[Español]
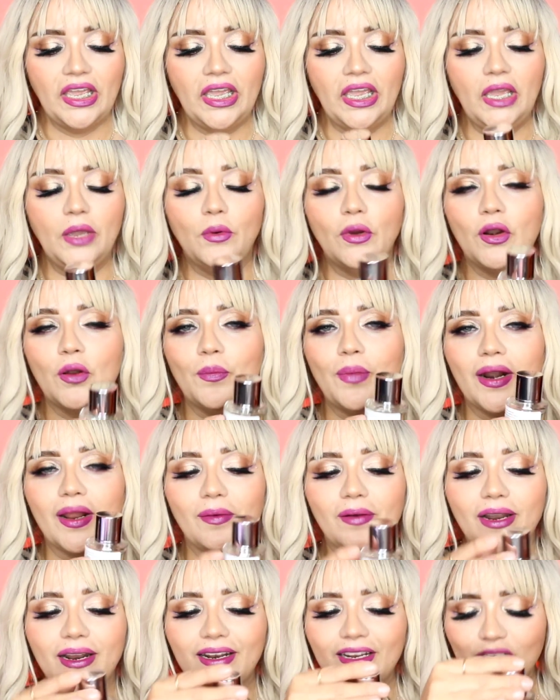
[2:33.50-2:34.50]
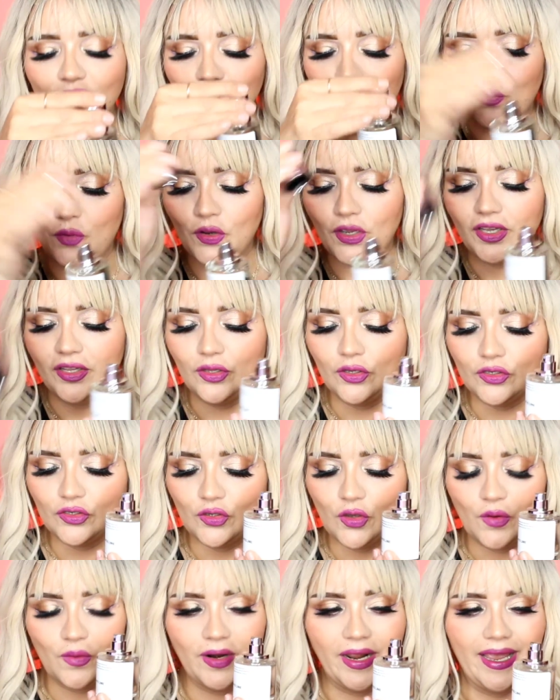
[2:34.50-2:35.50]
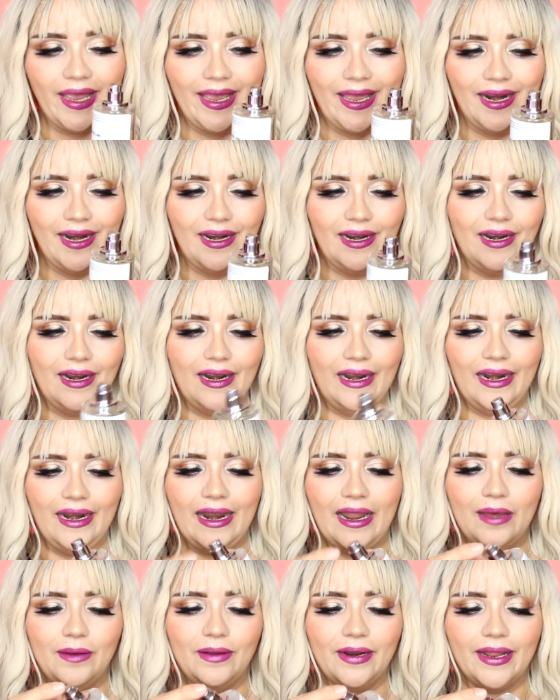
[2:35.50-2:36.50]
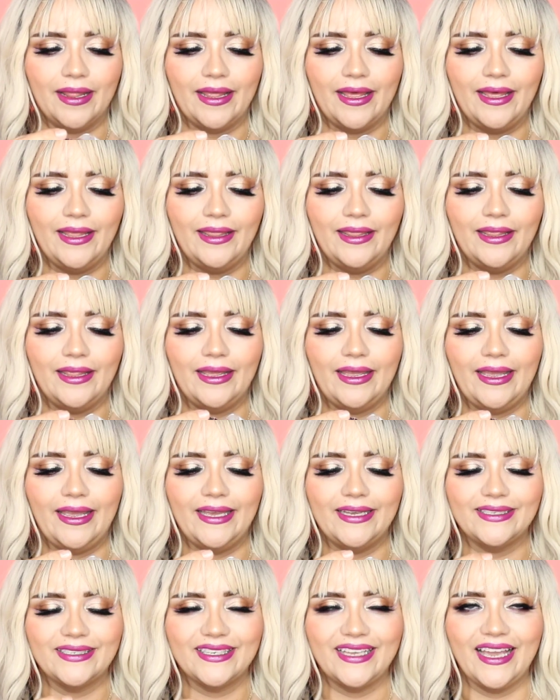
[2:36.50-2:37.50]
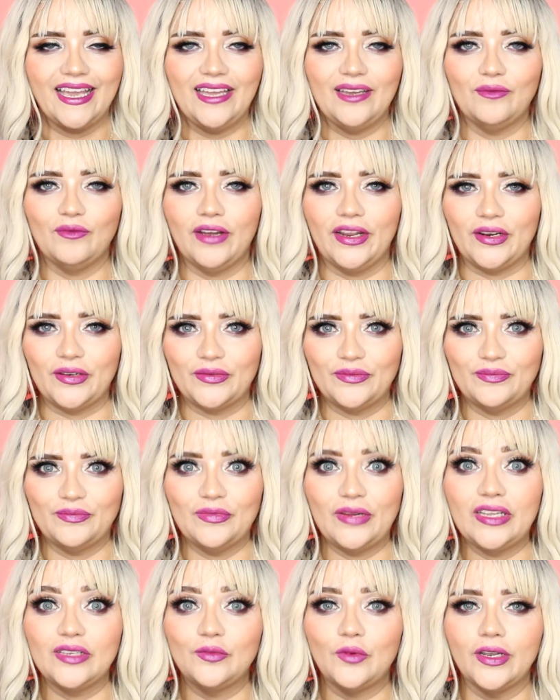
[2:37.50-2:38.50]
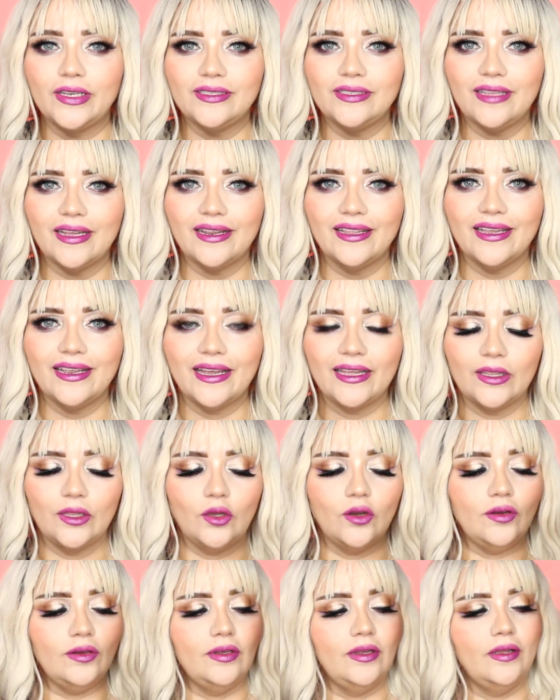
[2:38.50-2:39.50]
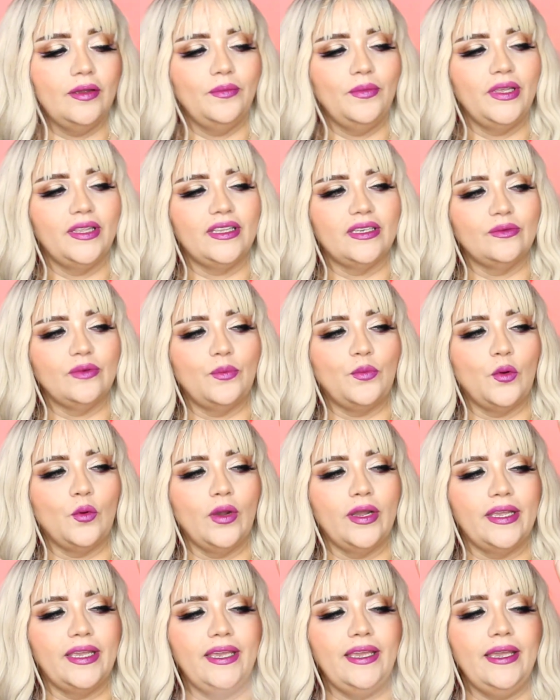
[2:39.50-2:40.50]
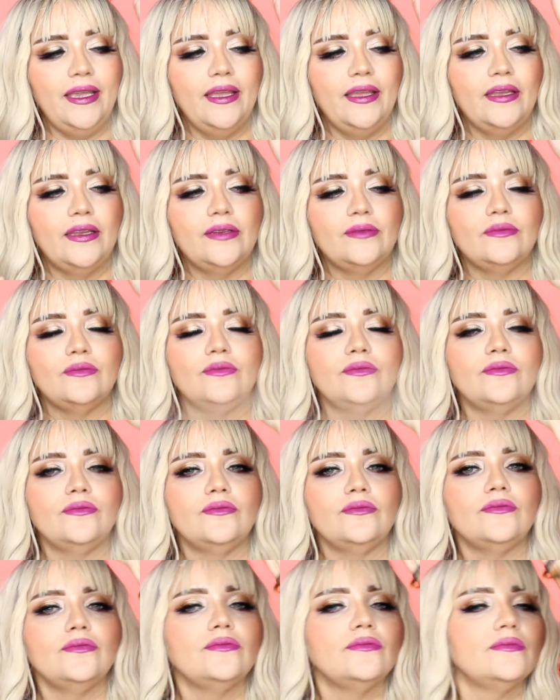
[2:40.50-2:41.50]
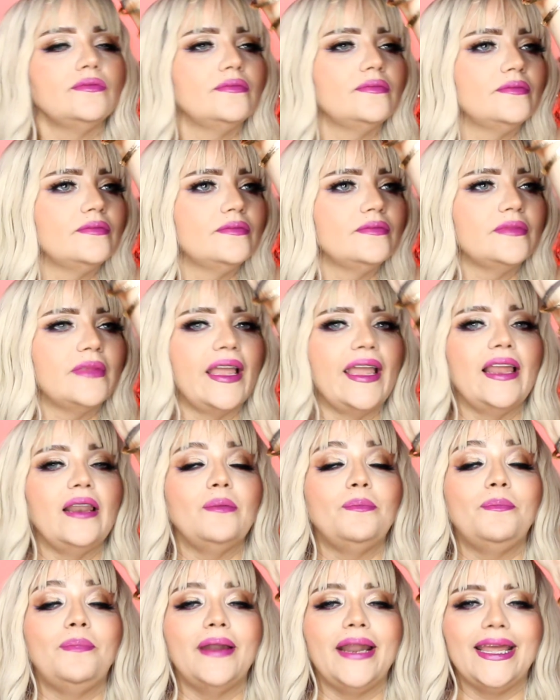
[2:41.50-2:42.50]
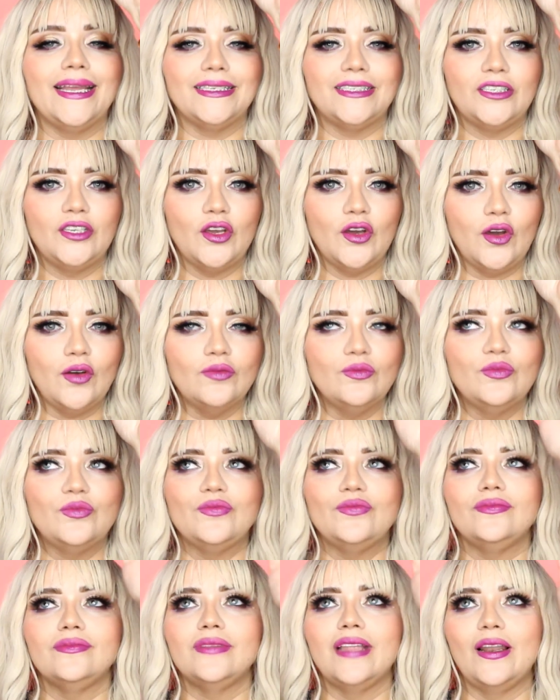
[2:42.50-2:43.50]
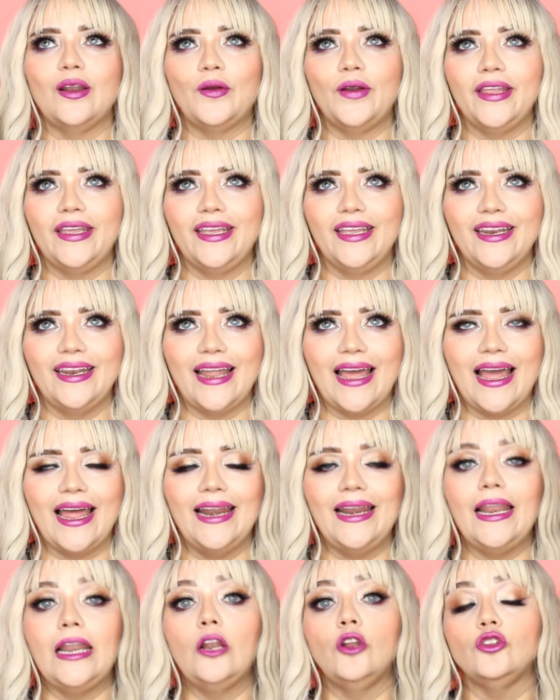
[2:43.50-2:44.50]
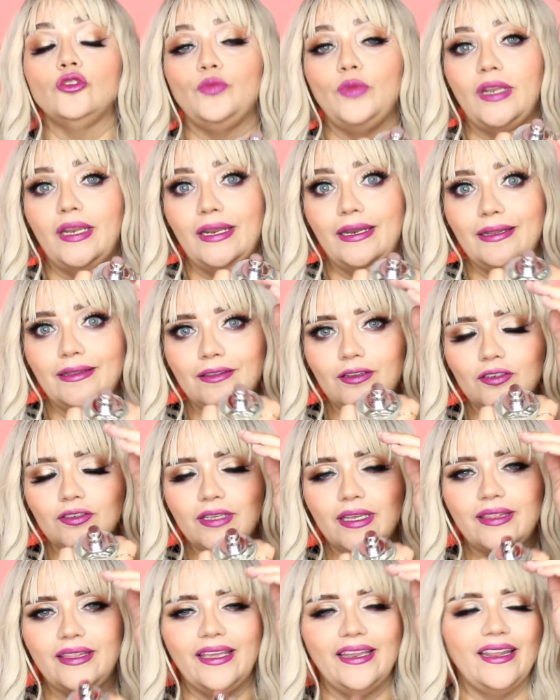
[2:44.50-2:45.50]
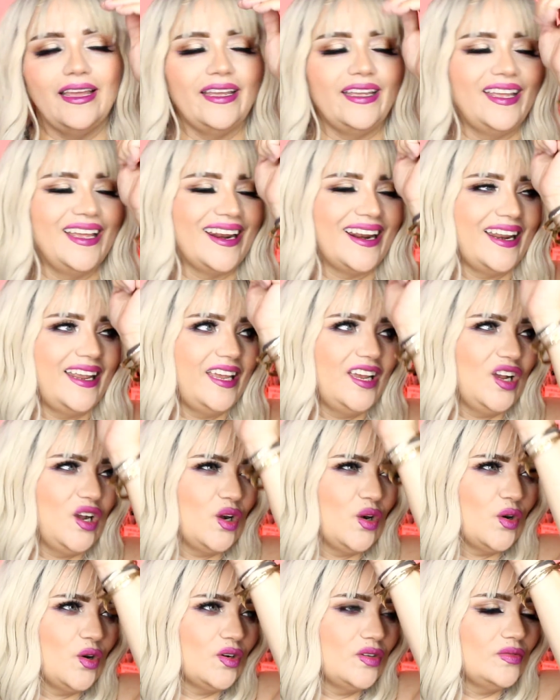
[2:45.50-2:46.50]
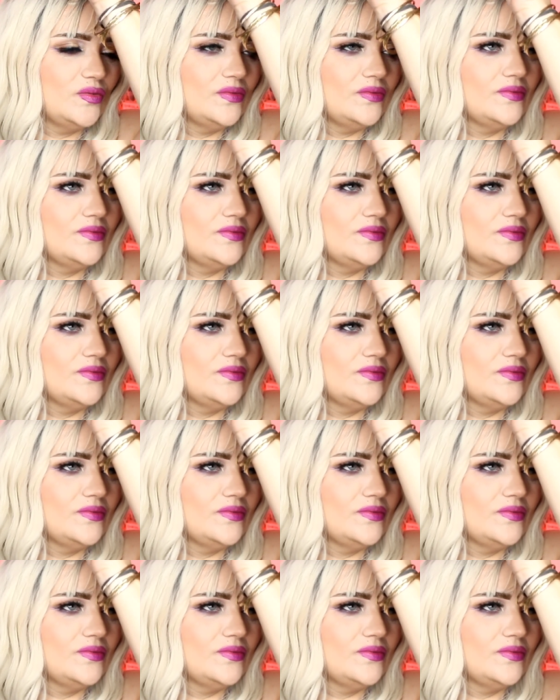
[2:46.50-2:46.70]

Y bueno, para hablarles un poquito sobre él, la verdad es que, bueno, les voy a estar dejando, mientras me pongo aquí, el precio del original, los mililitros que tiene, ay, qué rico.